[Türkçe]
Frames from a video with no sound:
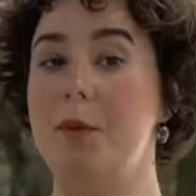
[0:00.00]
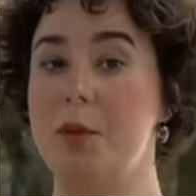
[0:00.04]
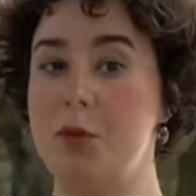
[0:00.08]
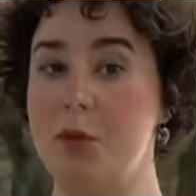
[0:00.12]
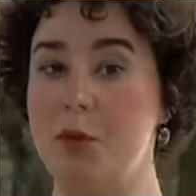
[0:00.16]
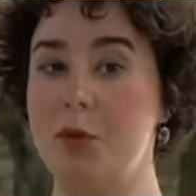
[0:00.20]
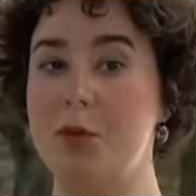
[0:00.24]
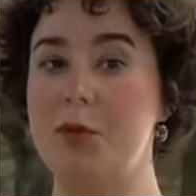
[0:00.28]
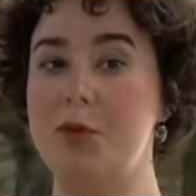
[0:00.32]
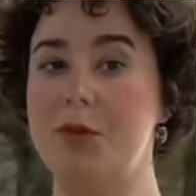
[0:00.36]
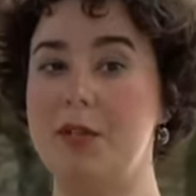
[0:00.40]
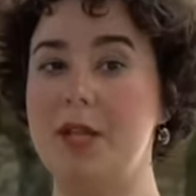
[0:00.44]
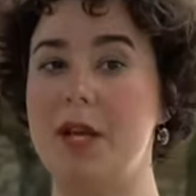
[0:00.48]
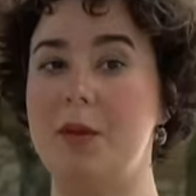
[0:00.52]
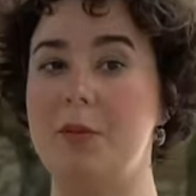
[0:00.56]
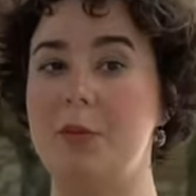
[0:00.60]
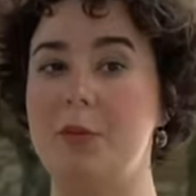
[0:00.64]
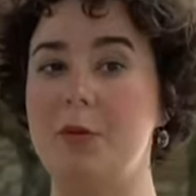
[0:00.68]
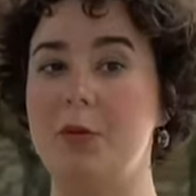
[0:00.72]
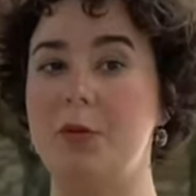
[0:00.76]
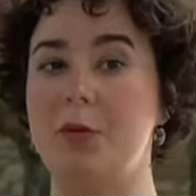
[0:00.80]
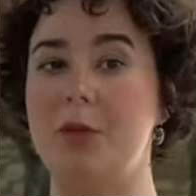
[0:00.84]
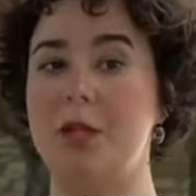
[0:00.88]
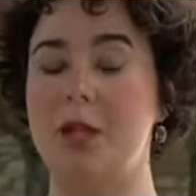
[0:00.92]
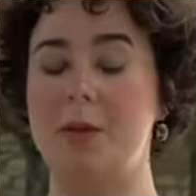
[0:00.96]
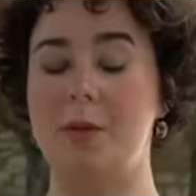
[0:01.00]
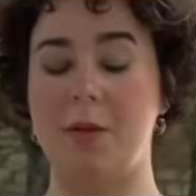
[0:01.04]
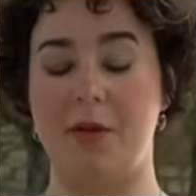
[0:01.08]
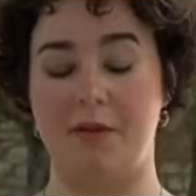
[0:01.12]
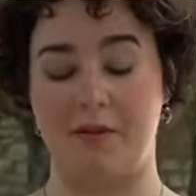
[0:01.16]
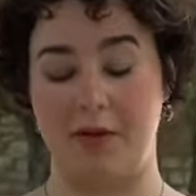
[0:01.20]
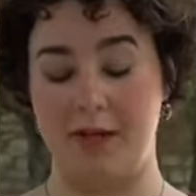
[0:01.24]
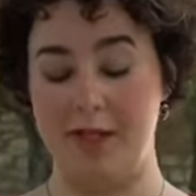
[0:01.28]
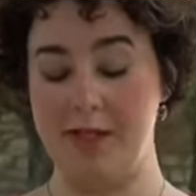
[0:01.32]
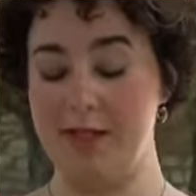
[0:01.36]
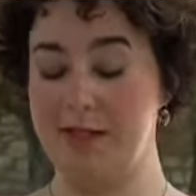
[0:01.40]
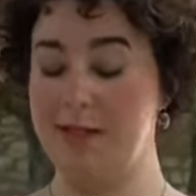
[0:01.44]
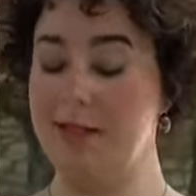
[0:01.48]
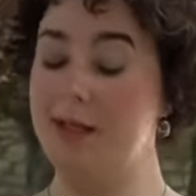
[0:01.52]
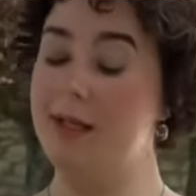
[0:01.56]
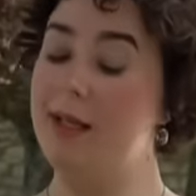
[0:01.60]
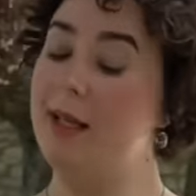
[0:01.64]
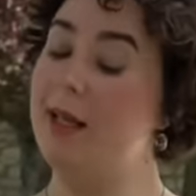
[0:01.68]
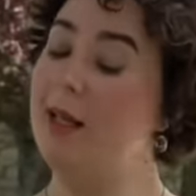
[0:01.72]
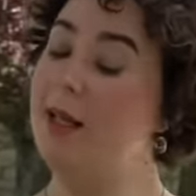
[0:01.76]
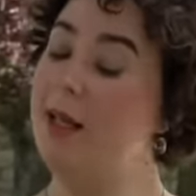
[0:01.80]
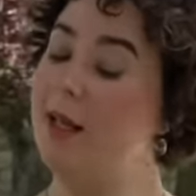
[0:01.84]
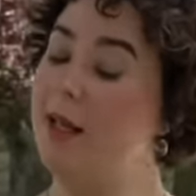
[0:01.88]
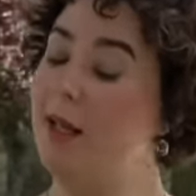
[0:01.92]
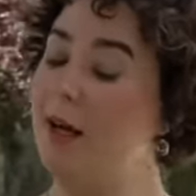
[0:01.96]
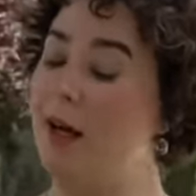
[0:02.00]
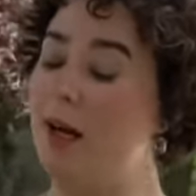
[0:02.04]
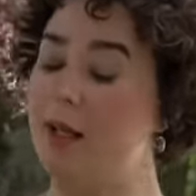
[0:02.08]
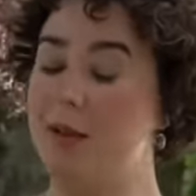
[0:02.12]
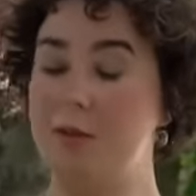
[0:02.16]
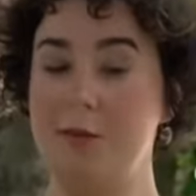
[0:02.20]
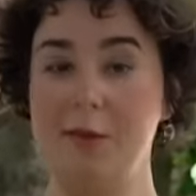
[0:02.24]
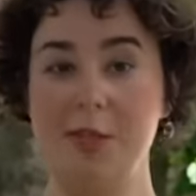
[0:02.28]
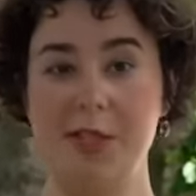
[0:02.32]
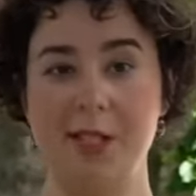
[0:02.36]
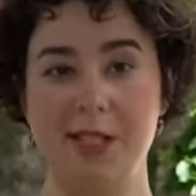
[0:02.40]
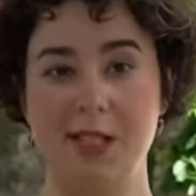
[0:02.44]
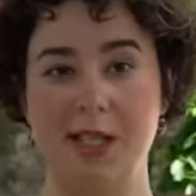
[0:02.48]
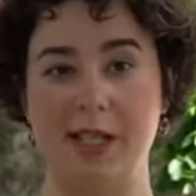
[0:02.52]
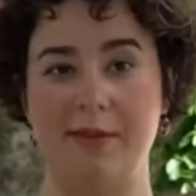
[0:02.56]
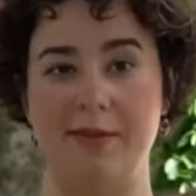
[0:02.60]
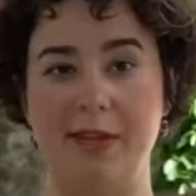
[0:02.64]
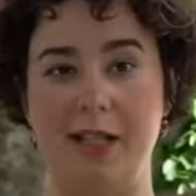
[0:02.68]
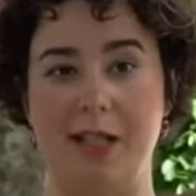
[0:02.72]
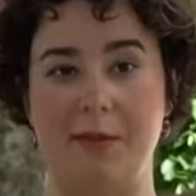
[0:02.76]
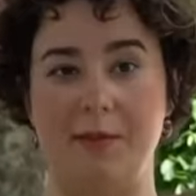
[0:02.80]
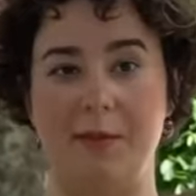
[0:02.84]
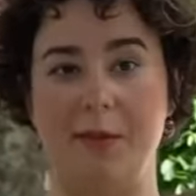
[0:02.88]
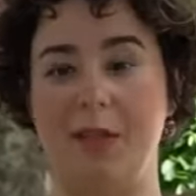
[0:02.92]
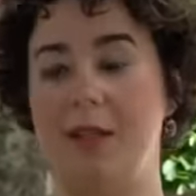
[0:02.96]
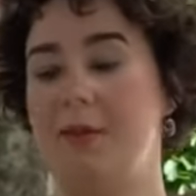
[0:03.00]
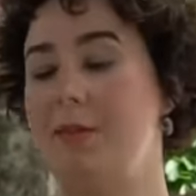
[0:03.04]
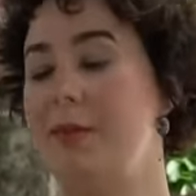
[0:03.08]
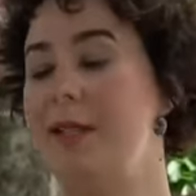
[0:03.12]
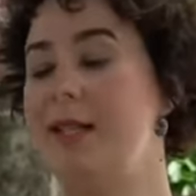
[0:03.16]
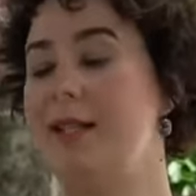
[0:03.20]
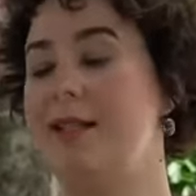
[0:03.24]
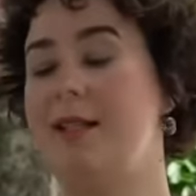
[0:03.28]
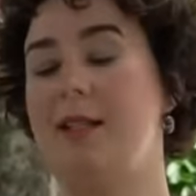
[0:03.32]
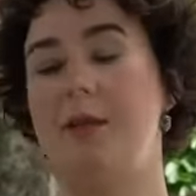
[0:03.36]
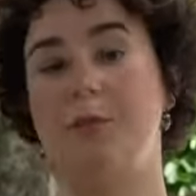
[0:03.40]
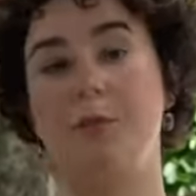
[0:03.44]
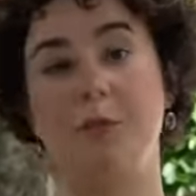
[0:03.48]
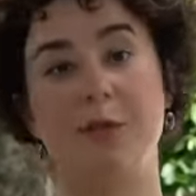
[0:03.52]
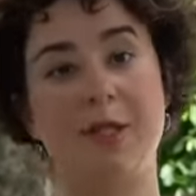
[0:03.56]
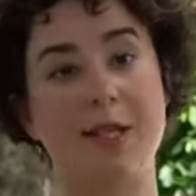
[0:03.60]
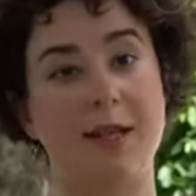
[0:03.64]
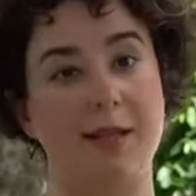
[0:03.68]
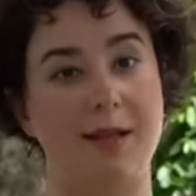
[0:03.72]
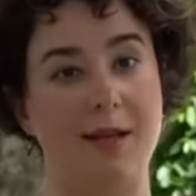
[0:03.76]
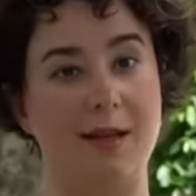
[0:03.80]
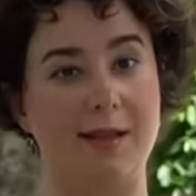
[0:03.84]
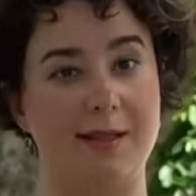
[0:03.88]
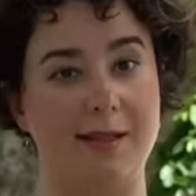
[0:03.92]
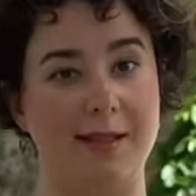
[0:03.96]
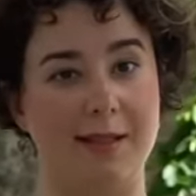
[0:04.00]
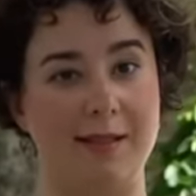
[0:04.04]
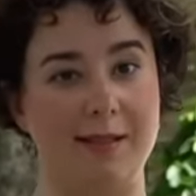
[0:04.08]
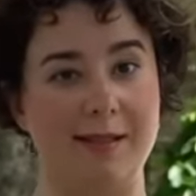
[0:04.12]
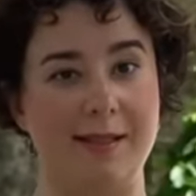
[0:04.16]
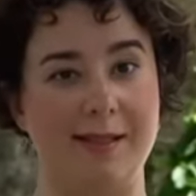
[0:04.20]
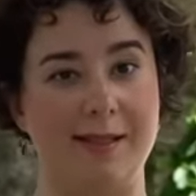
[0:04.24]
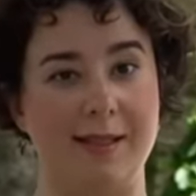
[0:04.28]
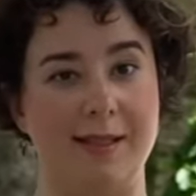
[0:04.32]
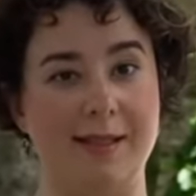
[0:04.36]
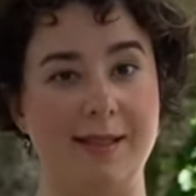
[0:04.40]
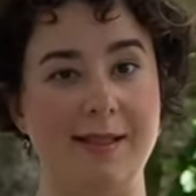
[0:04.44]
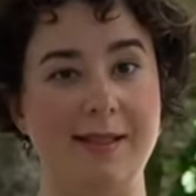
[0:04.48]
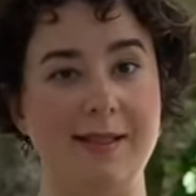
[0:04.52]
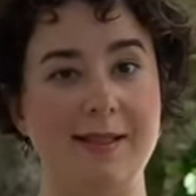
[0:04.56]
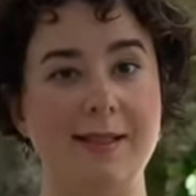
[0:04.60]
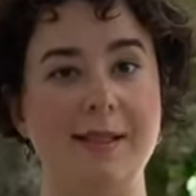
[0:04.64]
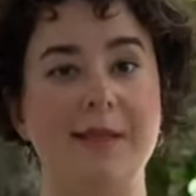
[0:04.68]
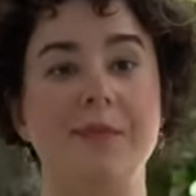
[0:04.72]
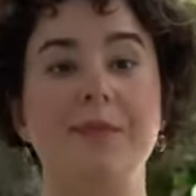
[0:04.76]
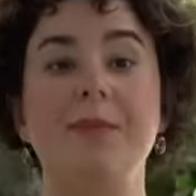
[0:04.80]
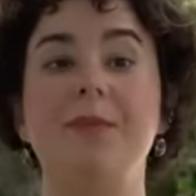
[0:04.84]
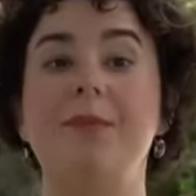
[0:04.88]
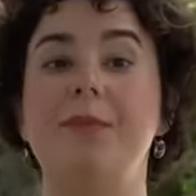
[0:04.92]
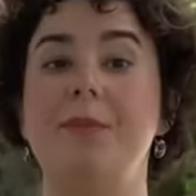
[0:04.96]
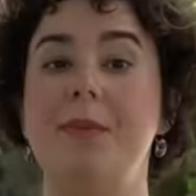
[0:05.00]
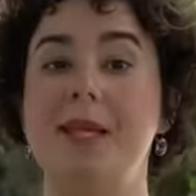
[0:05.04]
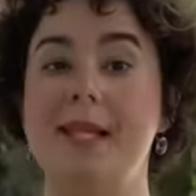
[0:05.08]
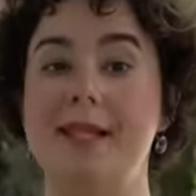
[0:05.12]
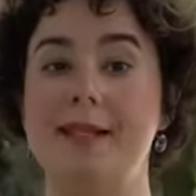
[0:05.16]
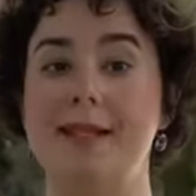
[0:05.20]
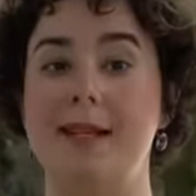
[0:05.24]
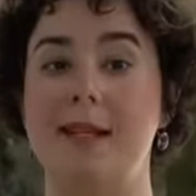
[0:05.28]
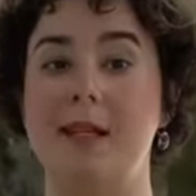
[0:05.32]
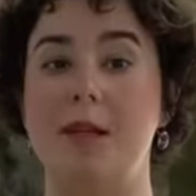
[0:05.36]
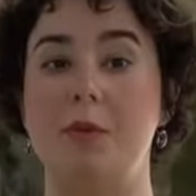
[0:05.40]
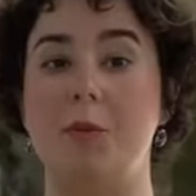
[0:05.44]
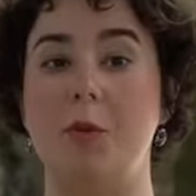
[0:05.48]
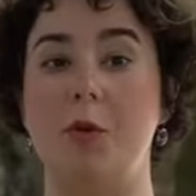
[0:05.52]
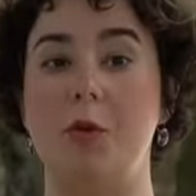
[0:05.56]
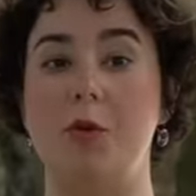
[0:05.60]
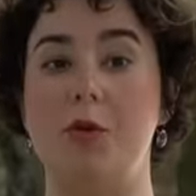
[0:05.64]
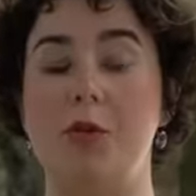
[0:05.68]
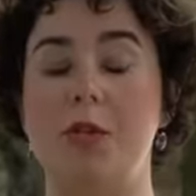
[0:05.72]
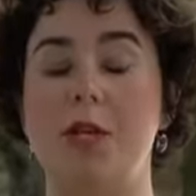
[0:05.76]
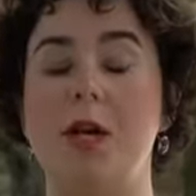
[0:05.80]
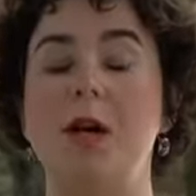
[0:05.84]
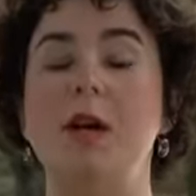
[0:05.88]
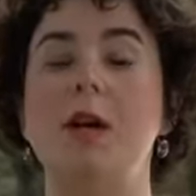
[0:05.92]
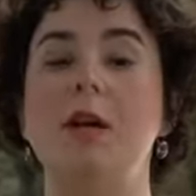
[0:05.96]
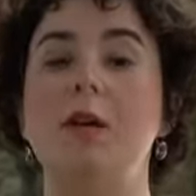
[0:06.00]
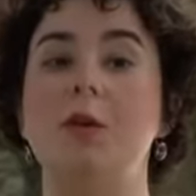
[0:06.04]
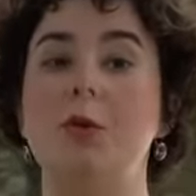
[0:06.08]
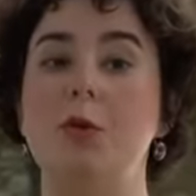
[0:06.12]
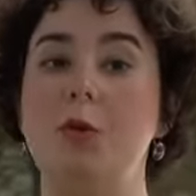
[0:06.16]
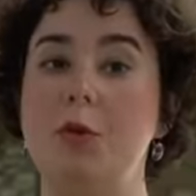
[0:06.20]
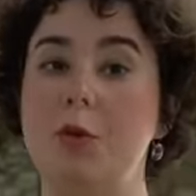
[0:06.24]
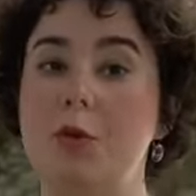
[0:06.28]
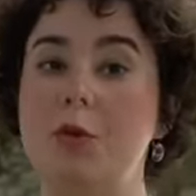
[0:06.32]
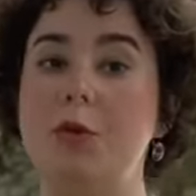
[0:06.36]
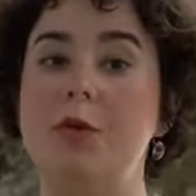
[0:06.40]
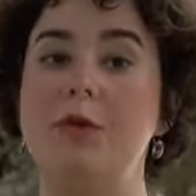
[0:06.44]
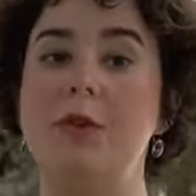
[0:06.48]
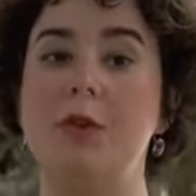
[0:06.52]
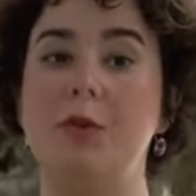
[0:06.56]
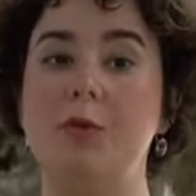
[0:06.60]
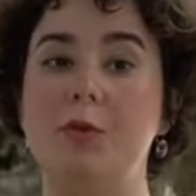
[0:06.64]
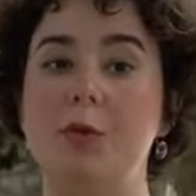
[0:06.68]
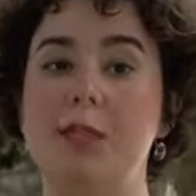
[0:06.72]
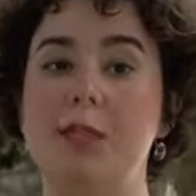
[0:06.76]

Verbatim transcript: Ama çok güzel bir uygulama var. 60 lira verip bir adet müze kart alırsanız bir sene boyunca Kültür ve